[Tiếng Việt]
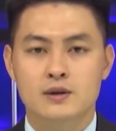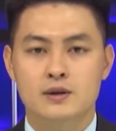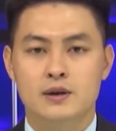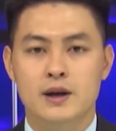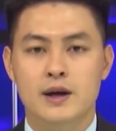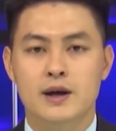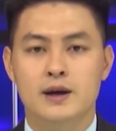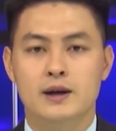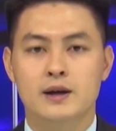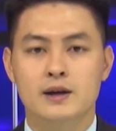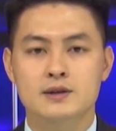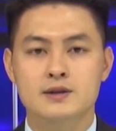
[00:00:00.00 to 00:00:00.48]

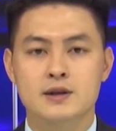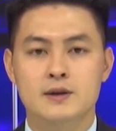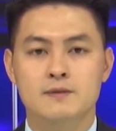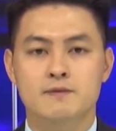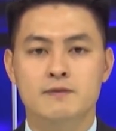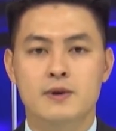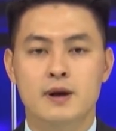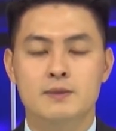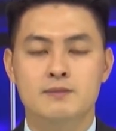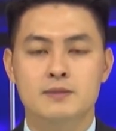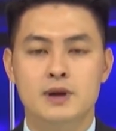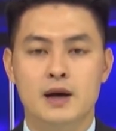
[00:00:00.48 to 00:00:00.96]
để các sản
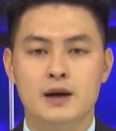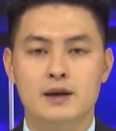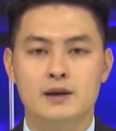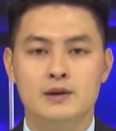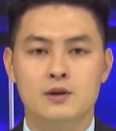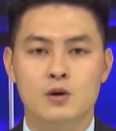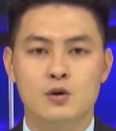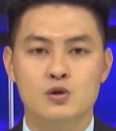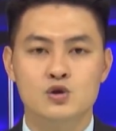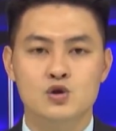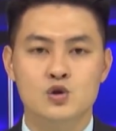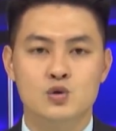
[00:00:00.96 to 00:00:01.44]
phẩm này
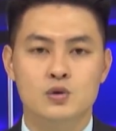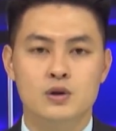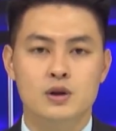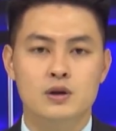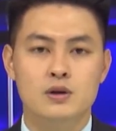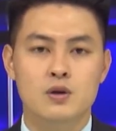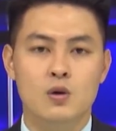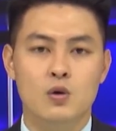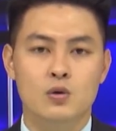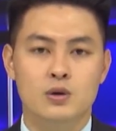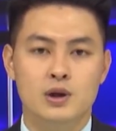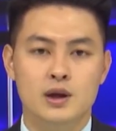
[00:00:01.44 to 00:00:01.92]
có chỗ
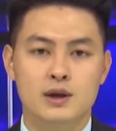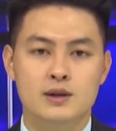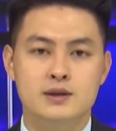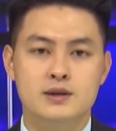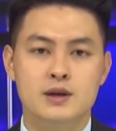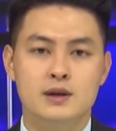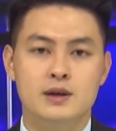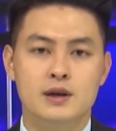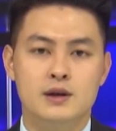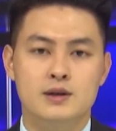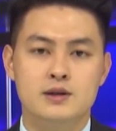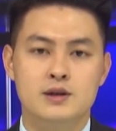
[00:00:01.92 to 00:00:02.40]
đứng ổn định
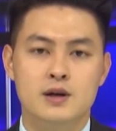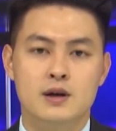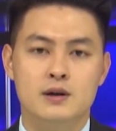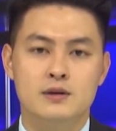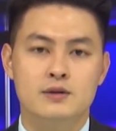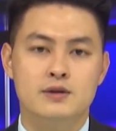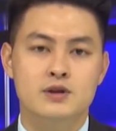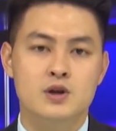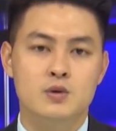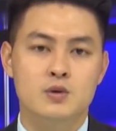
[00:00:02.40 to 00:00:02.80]
trên thị trường